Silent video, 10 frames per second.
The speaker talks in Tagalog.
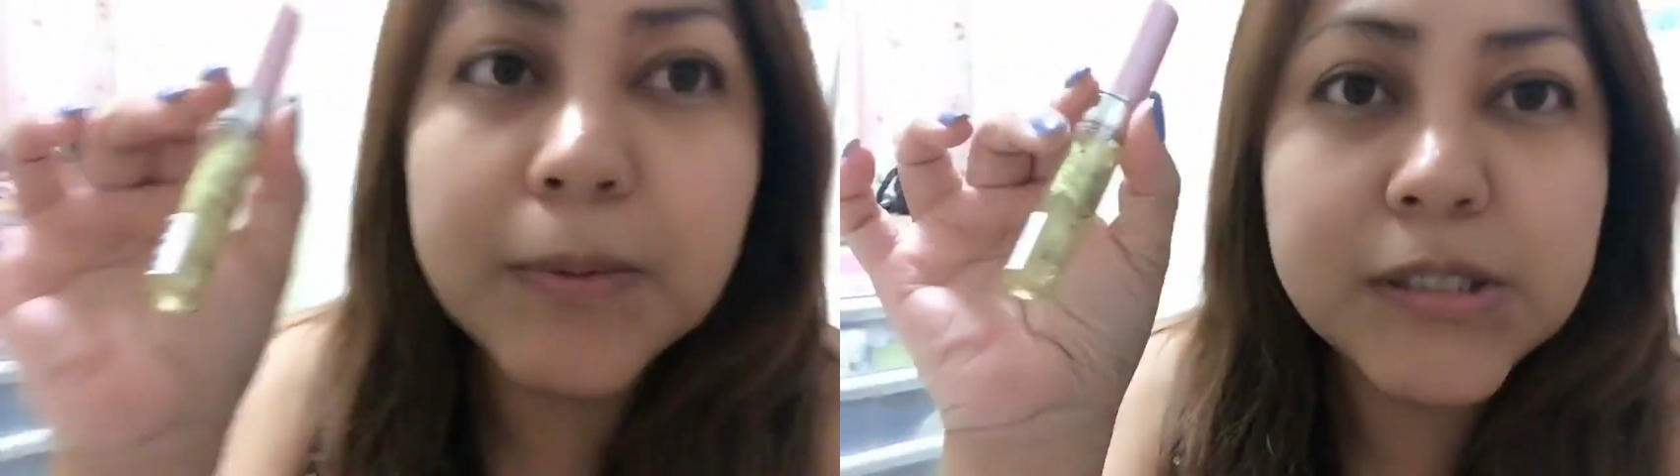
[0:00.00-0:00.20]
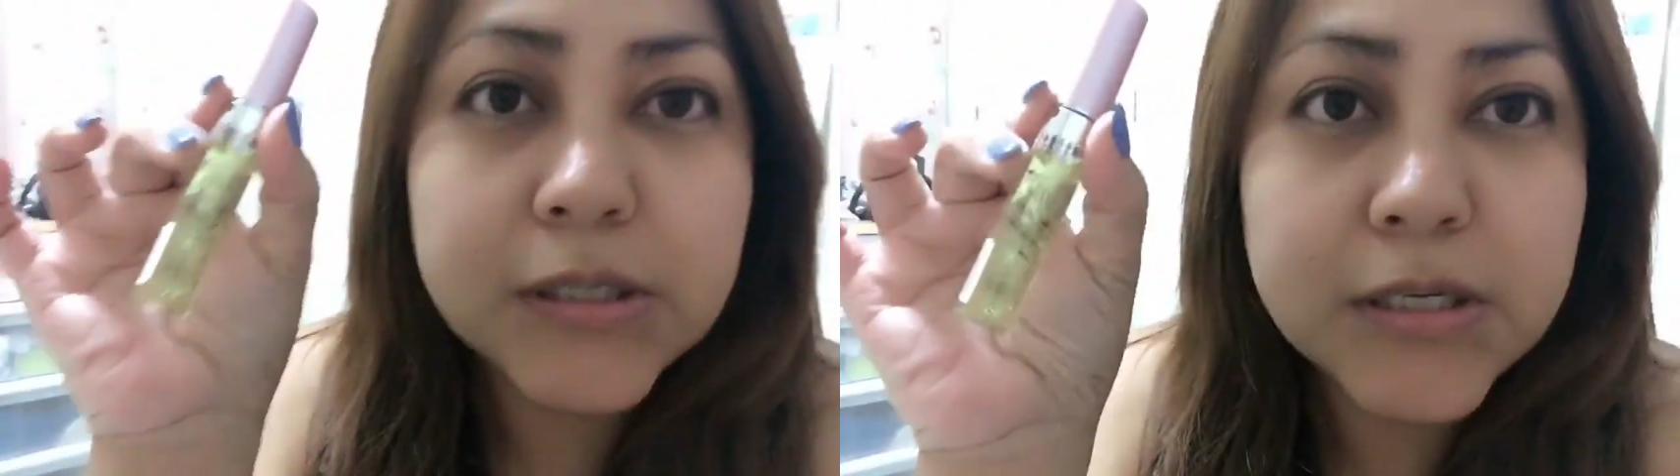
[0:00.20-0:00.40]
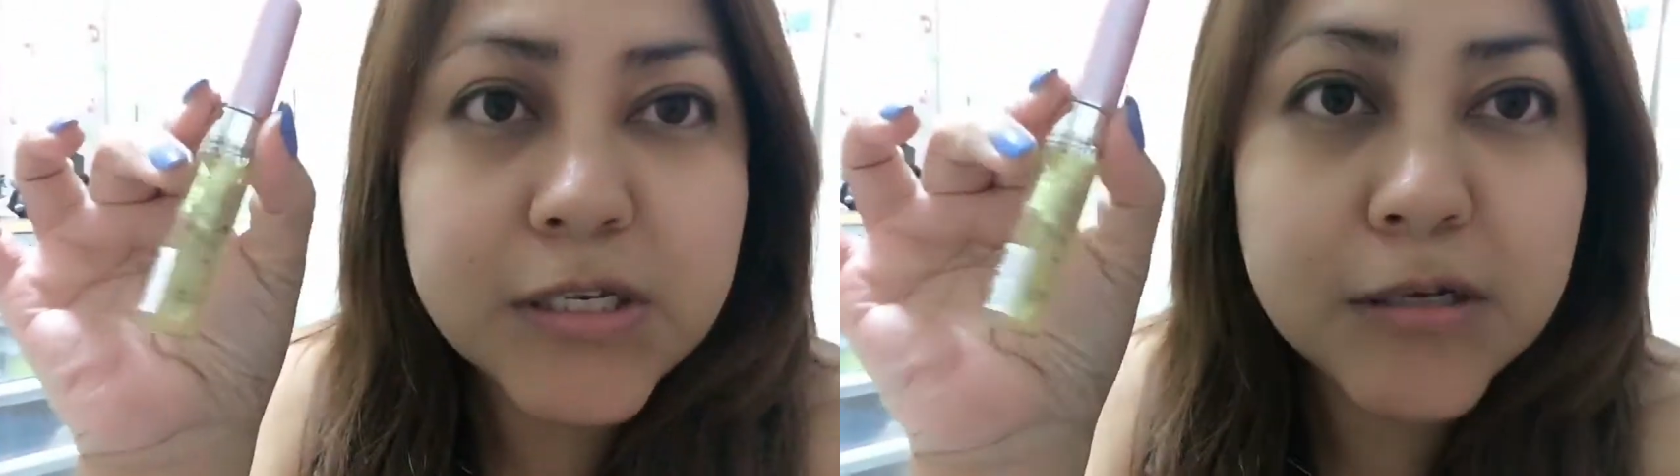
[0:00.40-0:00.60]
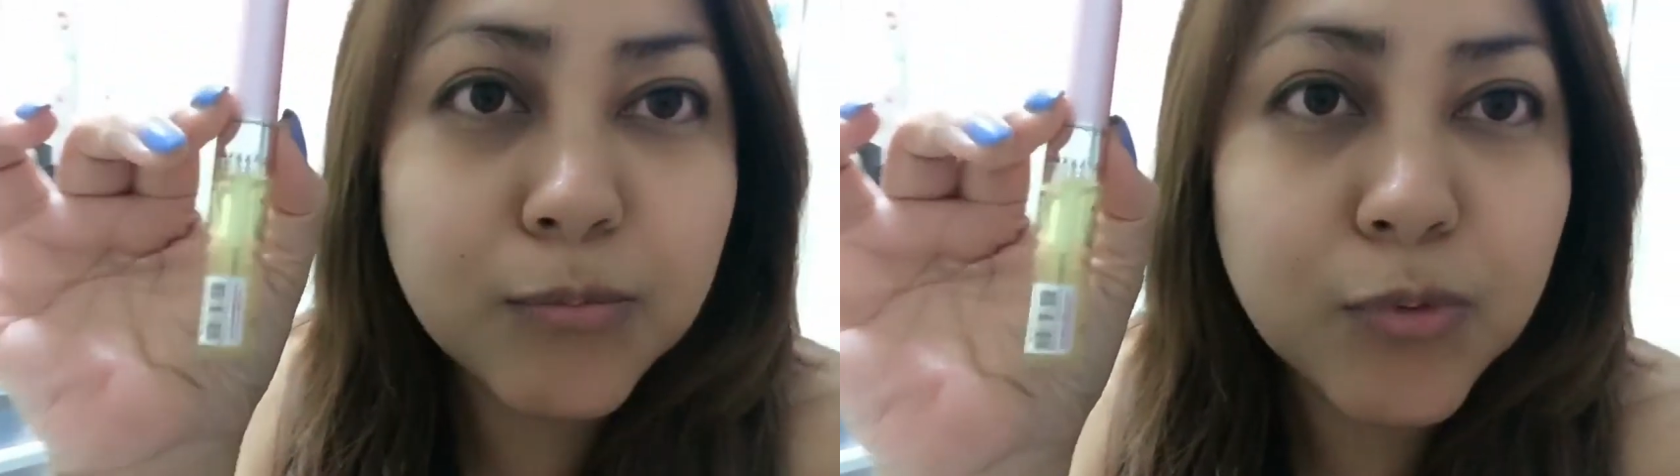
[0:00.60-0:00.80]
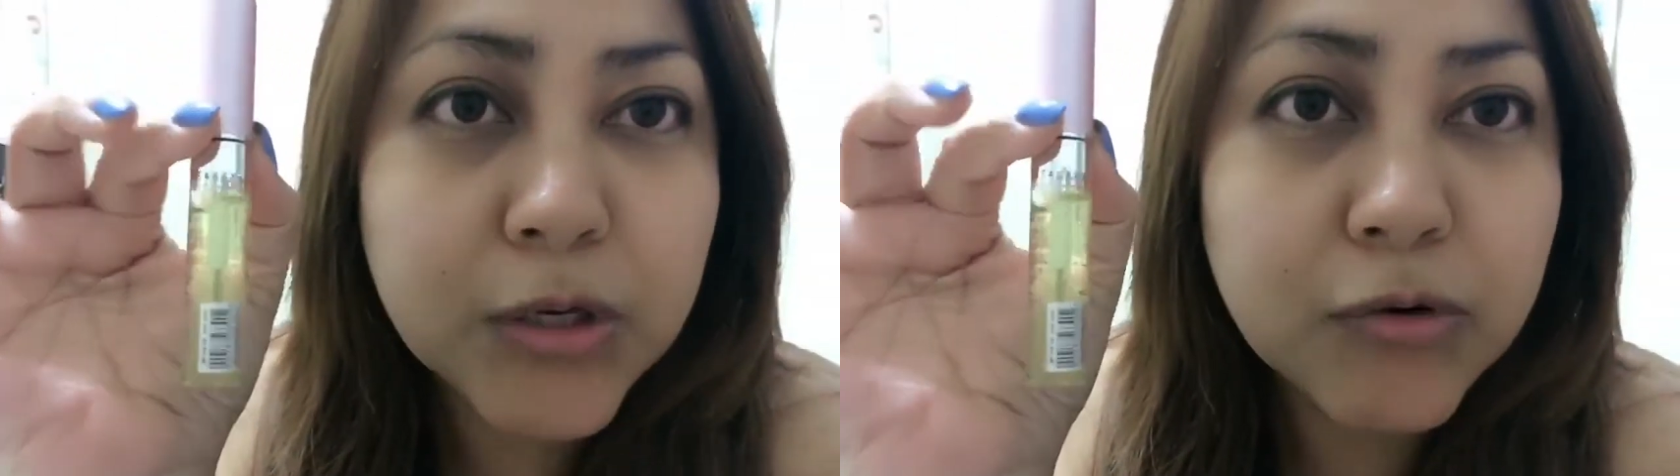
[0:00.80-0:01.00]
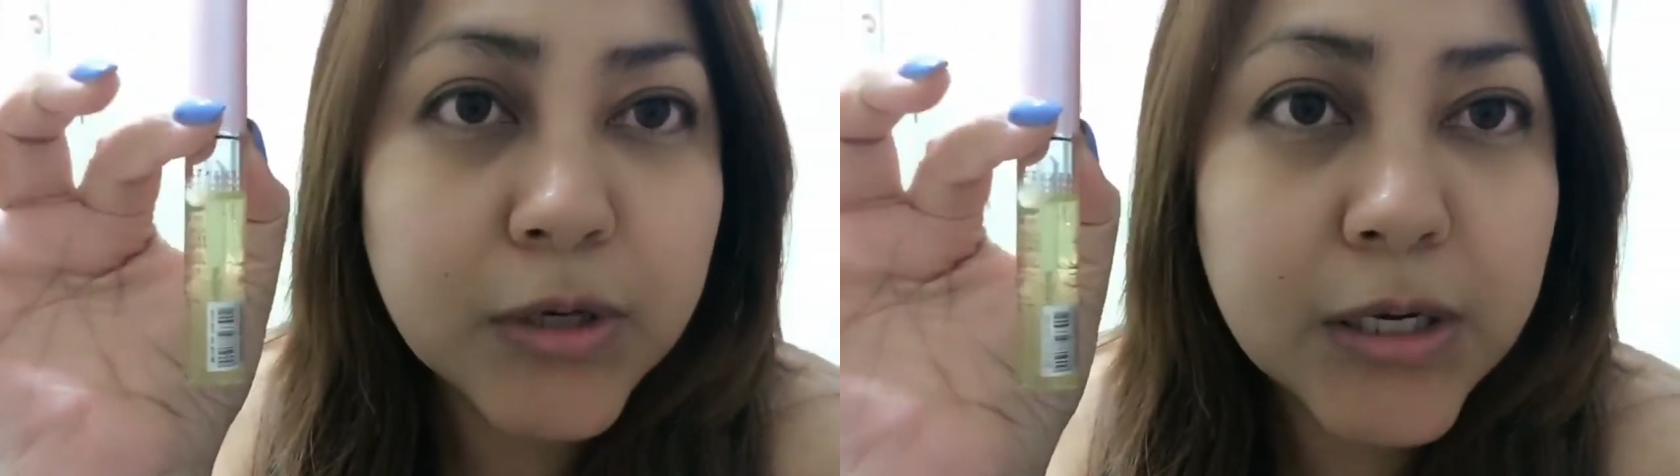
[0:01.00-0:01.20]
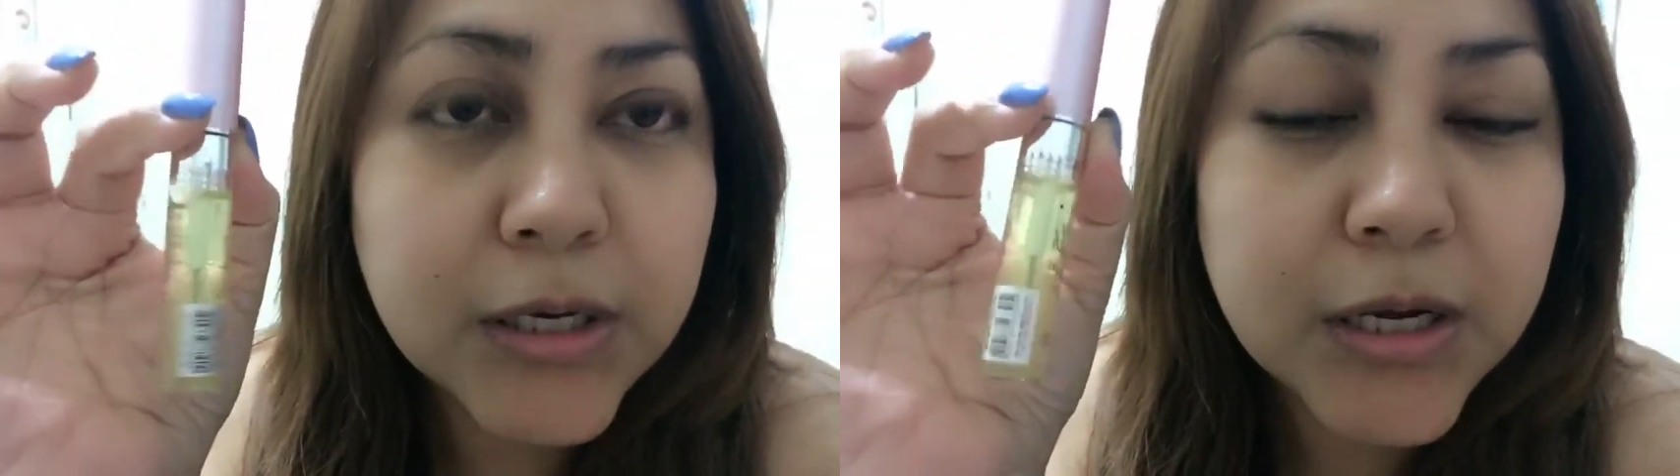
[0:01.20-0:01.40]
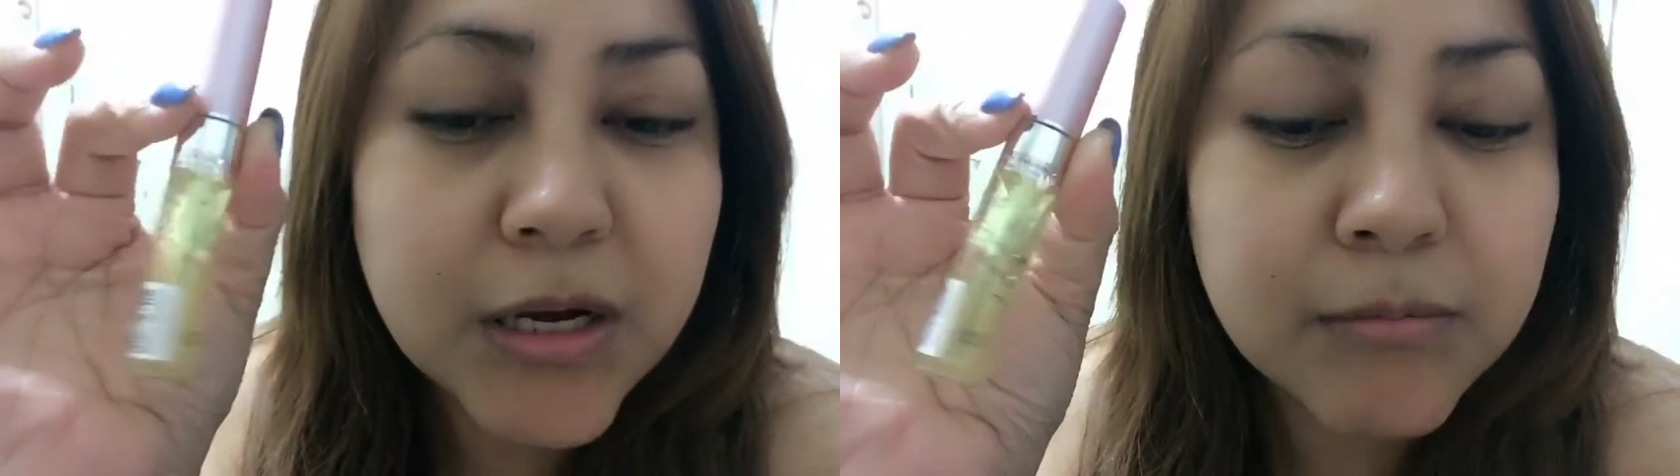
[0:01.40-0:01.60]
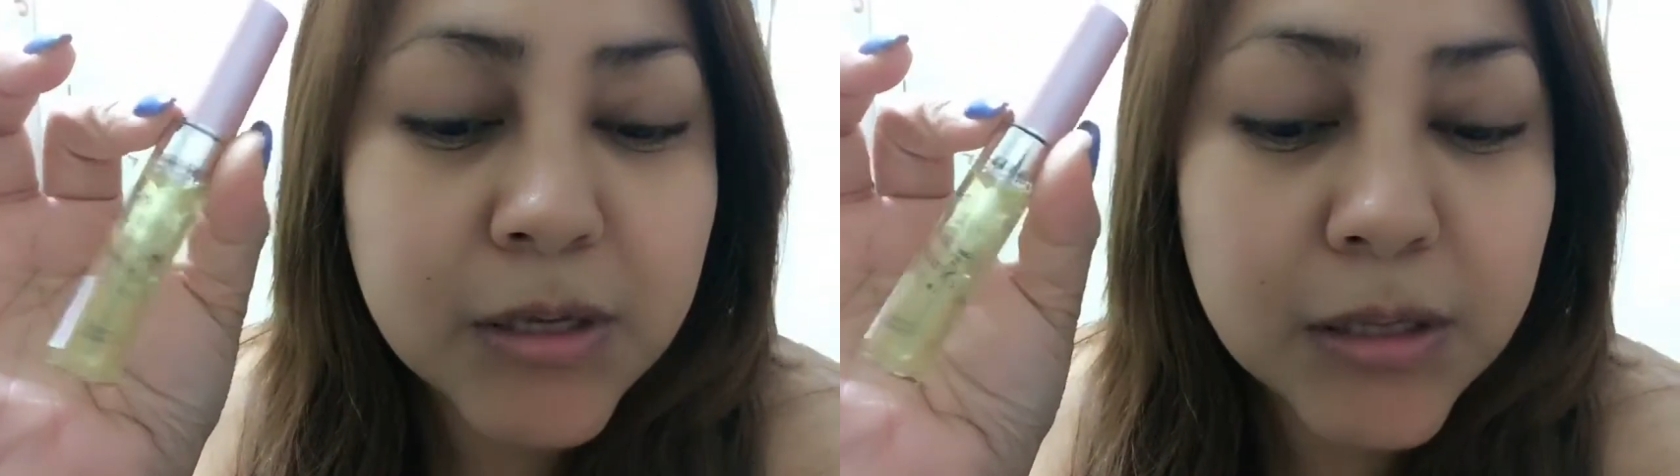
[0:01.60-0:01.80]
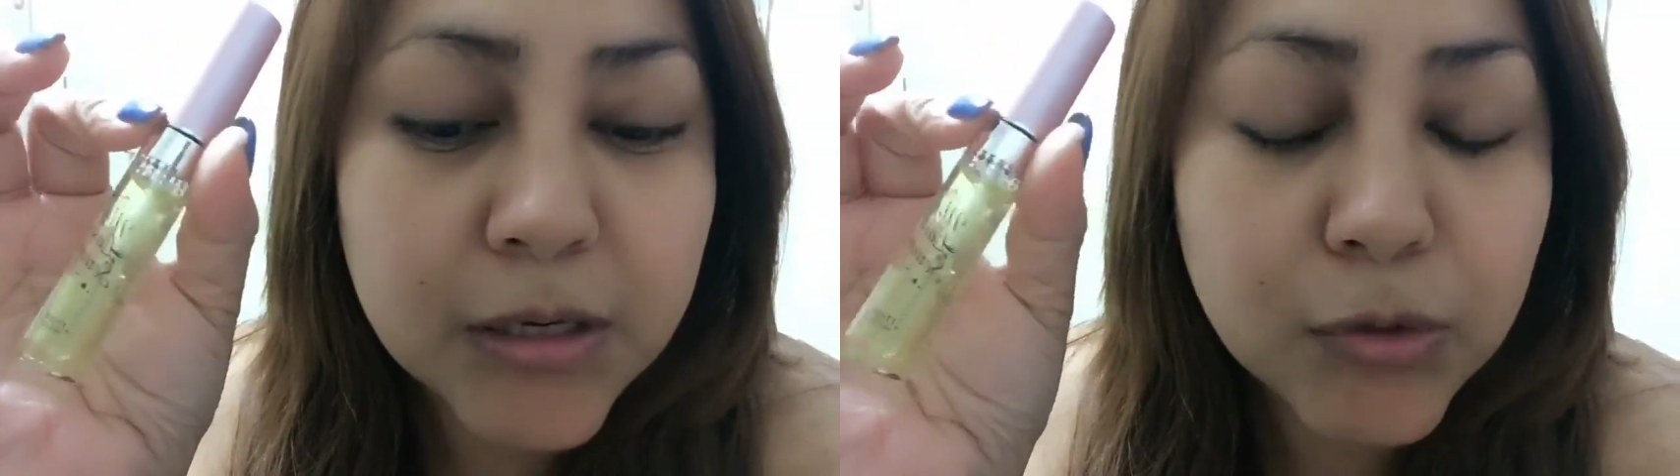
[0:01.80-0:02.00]
pa siyang isang buwan kong
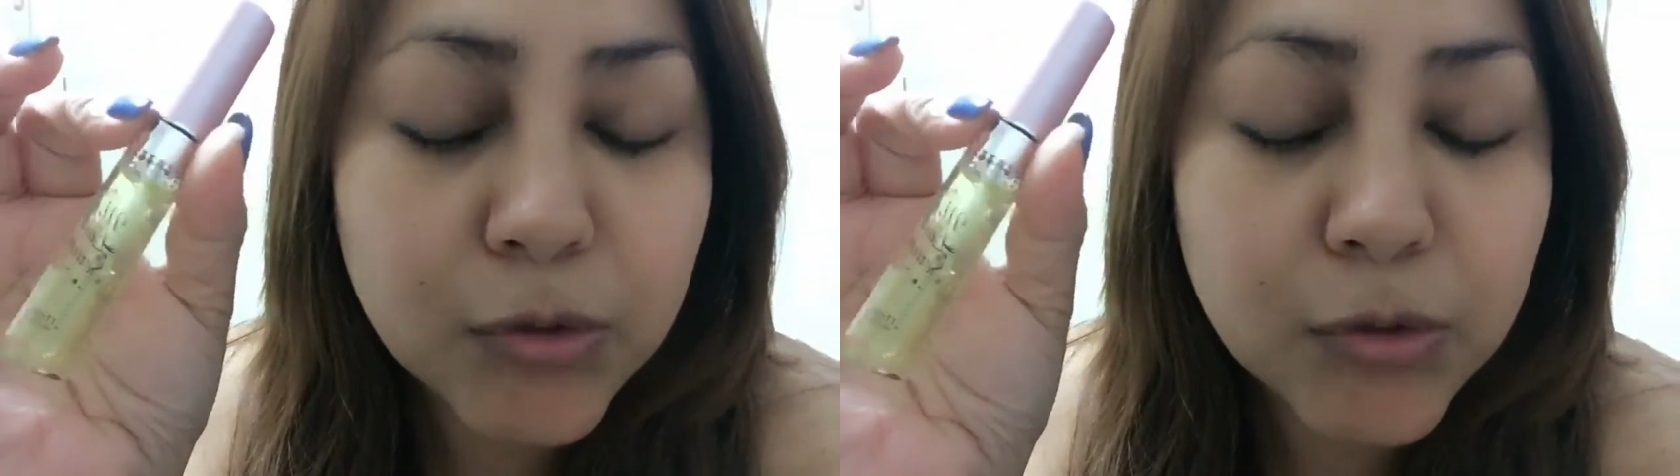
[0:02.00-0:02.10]
ginagamit at